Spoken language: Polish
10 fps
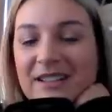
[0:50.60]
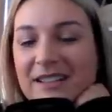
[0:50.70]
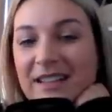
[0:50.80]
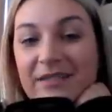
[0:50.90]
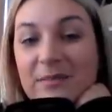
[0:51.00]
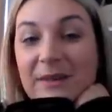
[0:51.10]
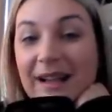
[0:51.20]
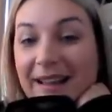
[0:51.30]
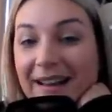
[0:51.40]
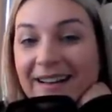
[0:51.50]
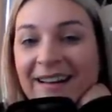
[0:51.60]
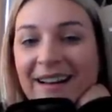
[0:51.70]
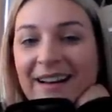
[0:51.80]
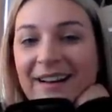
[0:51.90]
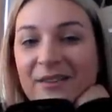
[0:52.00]
a także zadawać pytania,
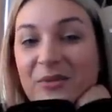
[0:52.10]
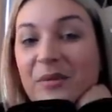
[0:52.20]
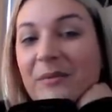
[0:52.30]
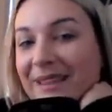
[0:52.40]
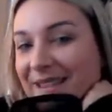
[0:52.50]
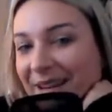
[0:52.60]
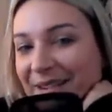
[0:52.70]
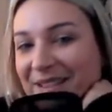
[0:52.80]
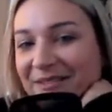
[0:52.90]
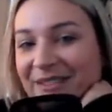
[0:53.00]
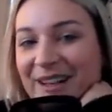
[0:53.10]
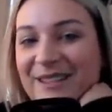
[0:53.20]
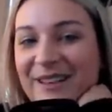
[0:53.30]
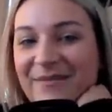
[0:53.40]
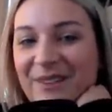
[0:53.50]
e, no, które będę starała się w
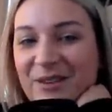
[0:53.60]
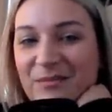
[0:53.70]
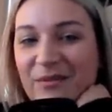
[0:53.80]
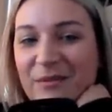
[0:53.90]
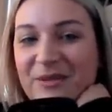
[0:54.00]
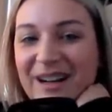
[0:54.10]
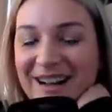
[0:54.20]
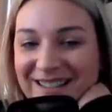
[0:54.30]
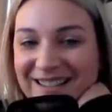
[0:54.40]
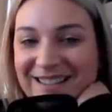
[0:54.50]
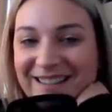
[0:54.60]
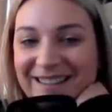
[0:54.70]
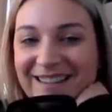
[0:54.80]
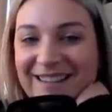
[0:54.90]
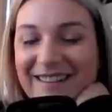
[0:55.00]
trakcie rozmowy przekazać
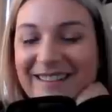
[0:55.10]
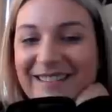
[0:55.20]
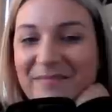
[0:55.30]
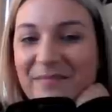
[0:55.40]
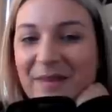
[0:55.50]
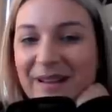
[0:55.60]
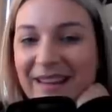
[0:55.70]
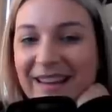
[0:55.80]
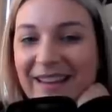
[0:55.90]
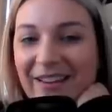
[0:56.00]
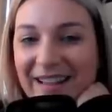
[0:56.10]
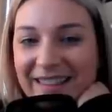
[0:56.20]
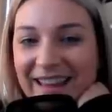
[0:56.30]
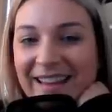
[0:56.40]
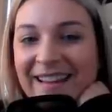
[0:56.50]
e, Pani
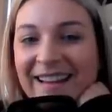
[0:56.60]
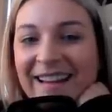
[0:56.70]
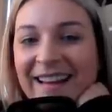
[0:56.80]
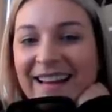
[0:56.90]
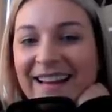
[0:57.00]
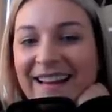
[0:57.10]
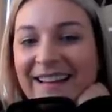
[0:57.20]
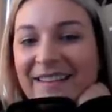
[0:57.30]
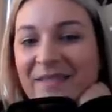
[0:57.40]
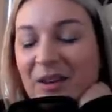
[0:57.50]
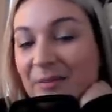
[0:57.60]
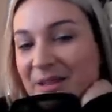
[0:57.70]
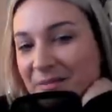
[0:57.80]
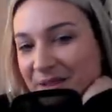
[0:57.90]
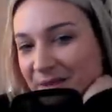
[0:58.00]
Joannie. E, no i
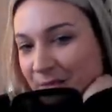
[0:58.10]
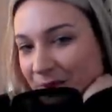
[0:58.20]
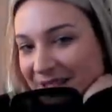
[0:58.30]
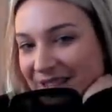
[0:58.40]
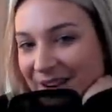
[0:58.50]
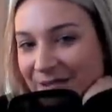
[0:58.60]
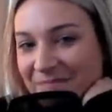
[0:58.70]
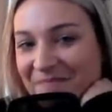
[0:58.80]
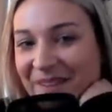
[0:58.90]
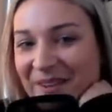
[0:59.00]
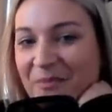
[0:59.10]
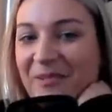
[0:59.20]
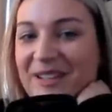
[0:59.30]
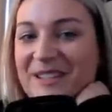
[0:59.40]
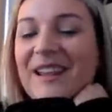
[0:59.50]
będziemy się wspólnie starały
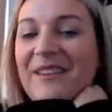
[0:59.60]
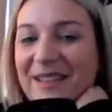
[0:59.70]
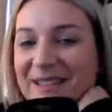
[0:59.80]
odpowiedzieć na